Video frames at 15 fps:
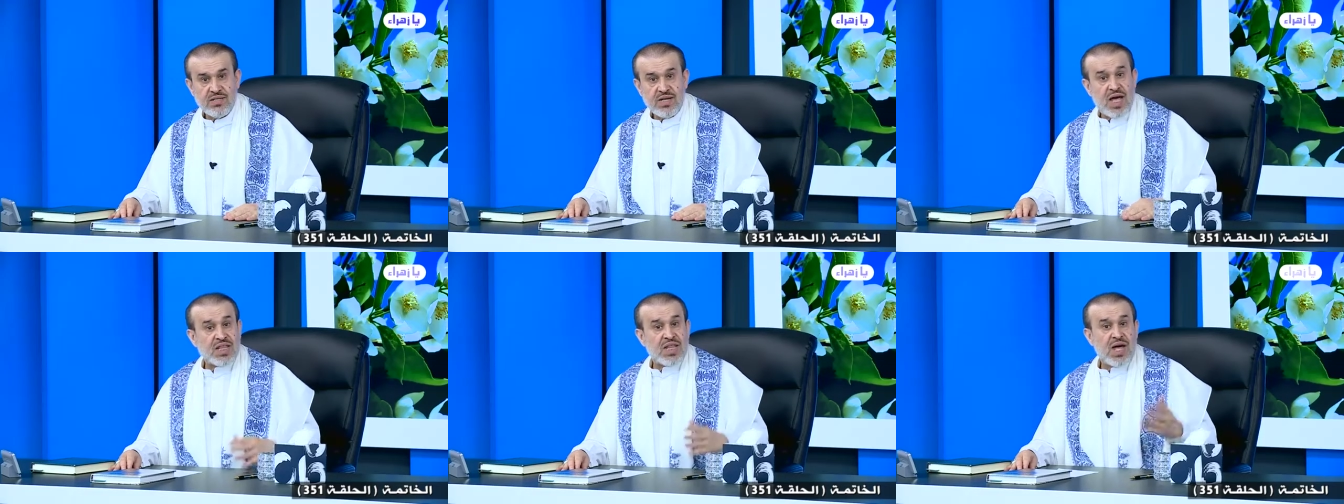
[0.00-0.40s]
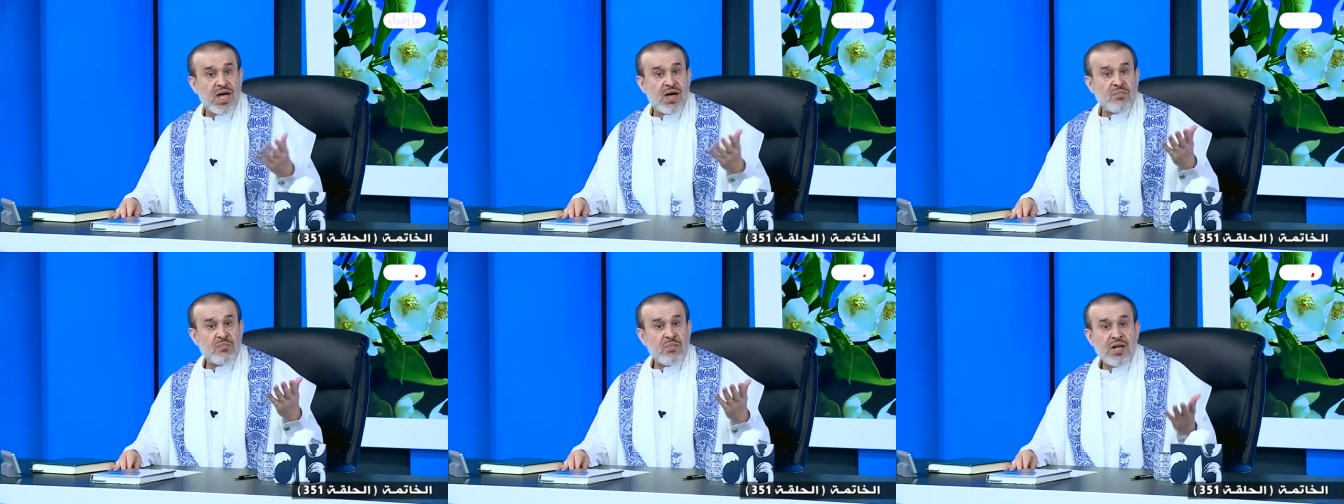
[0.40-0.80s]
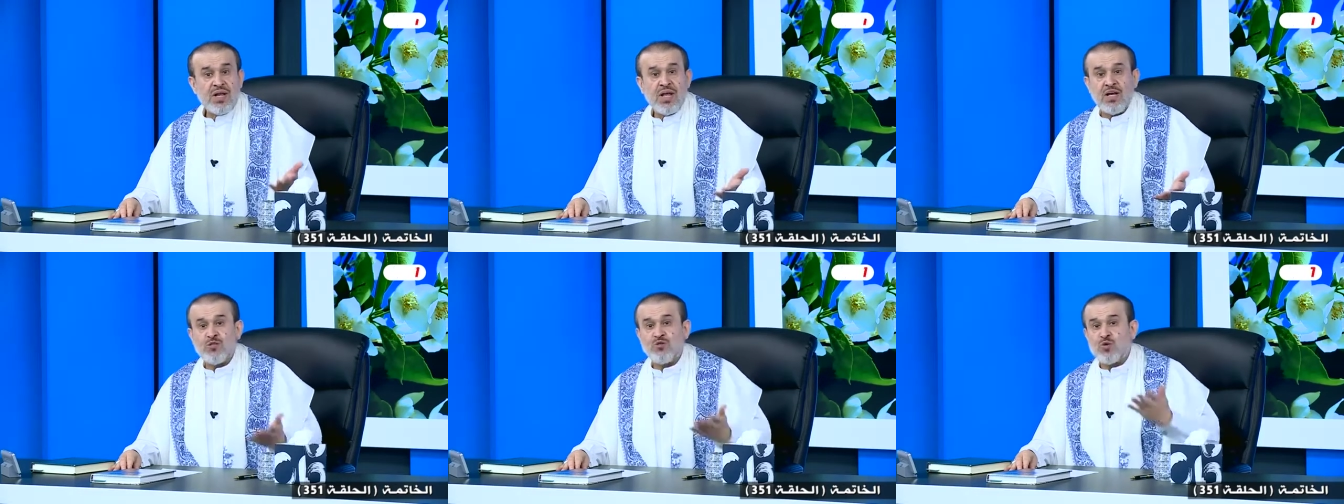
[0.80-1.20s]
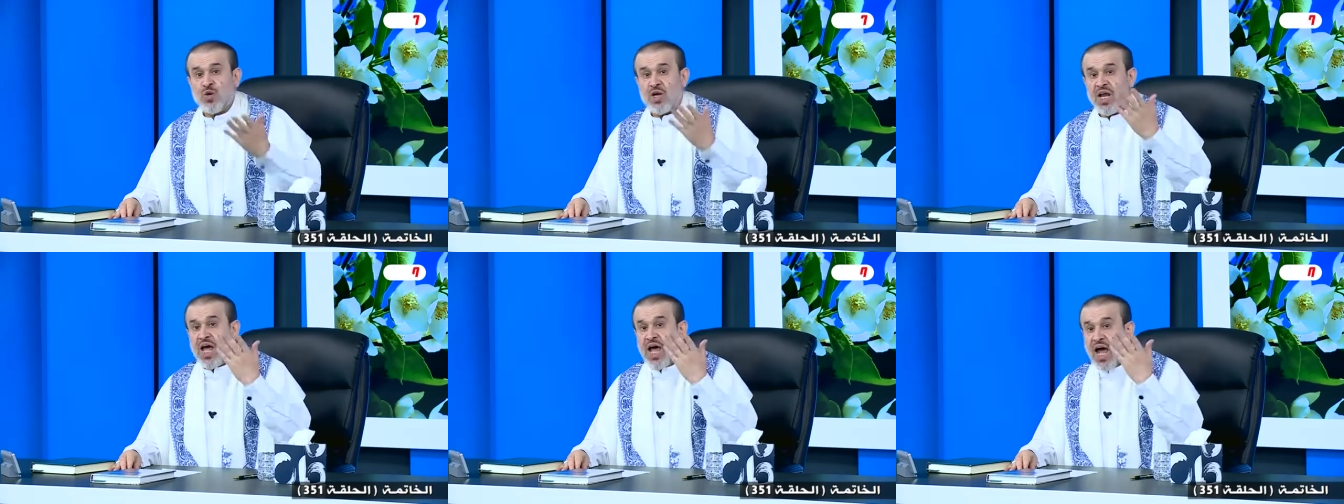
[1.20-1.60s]
هذا منهج
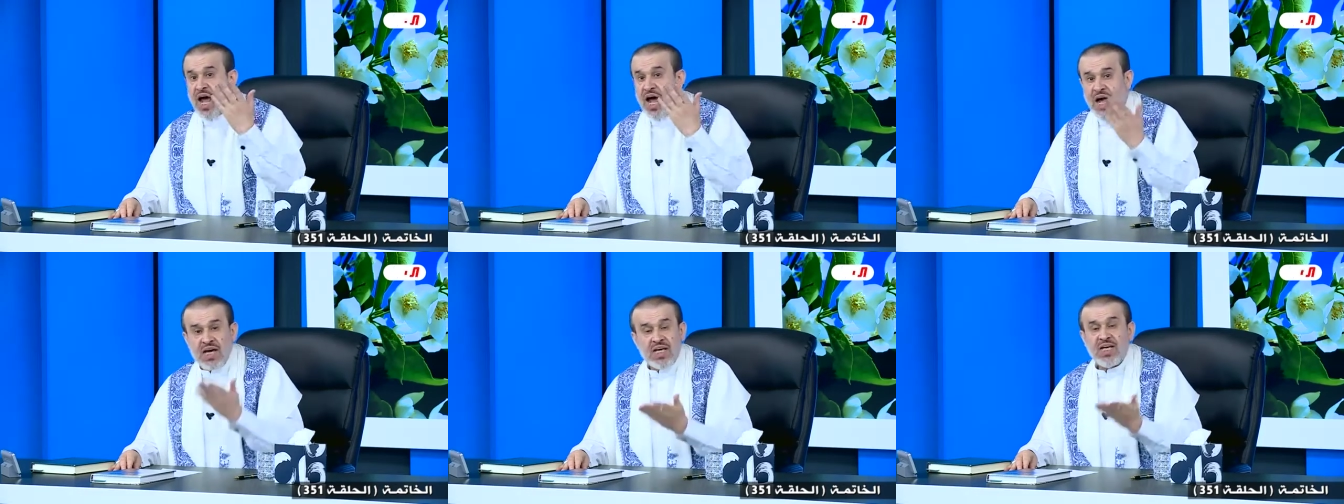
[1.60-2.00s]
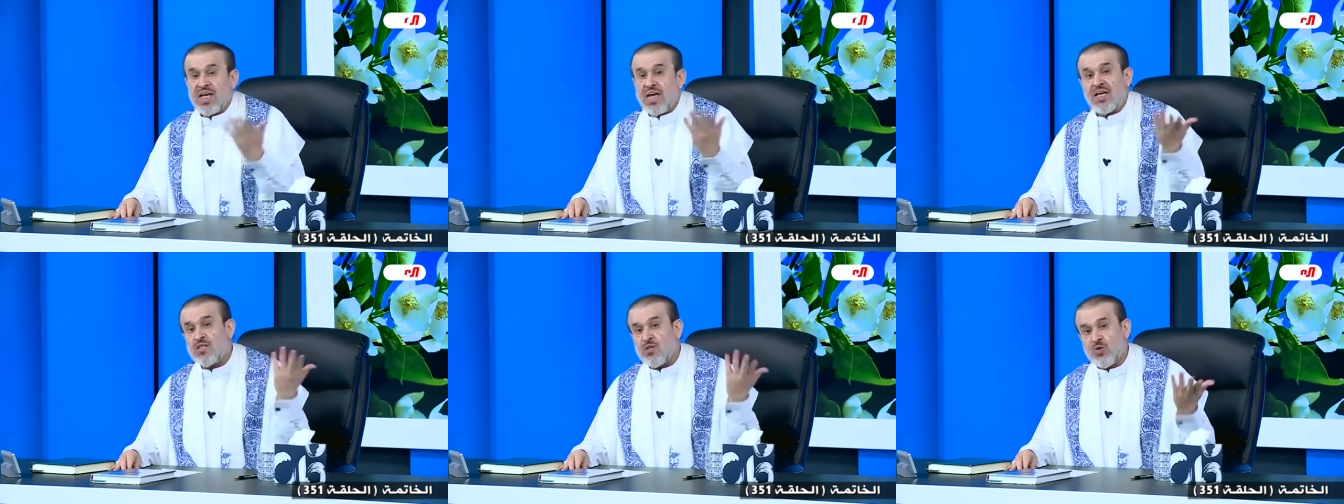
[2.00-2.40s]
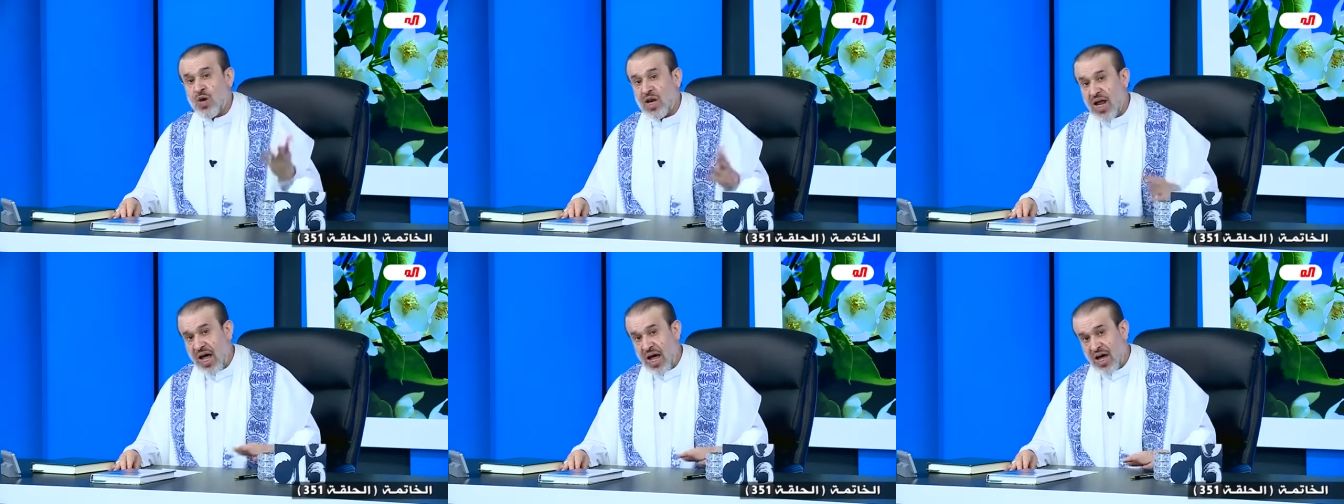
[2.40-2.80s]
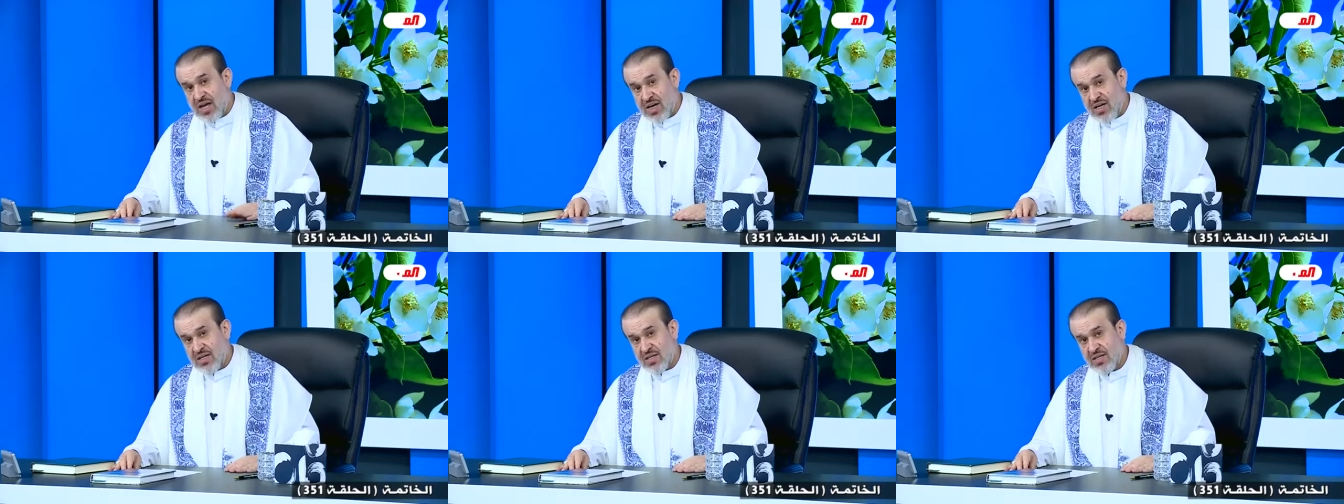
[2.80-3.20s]
الحقيقة
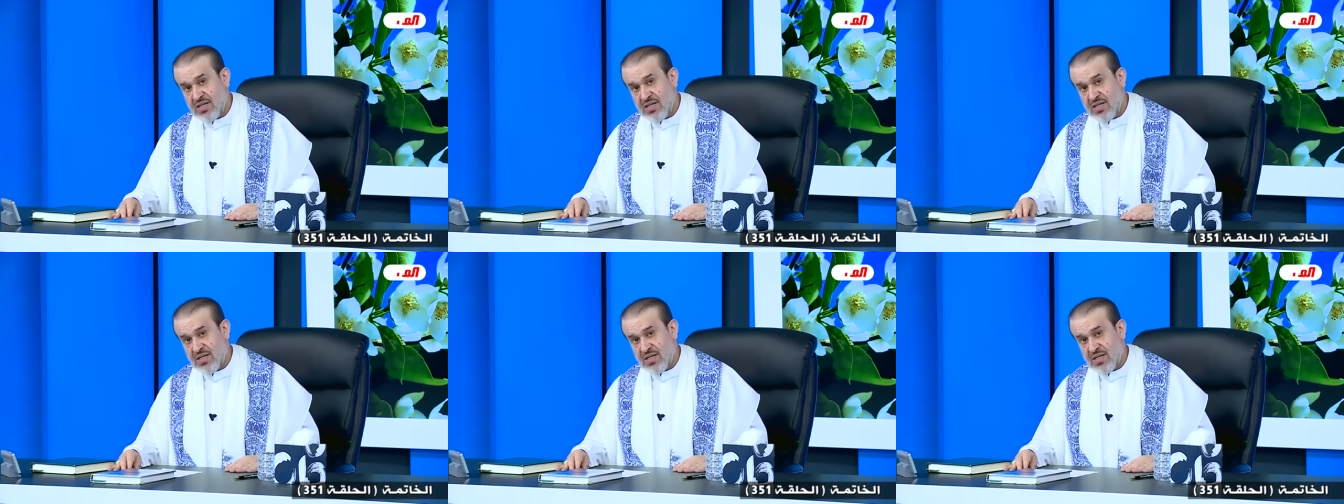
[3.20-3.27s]
والحق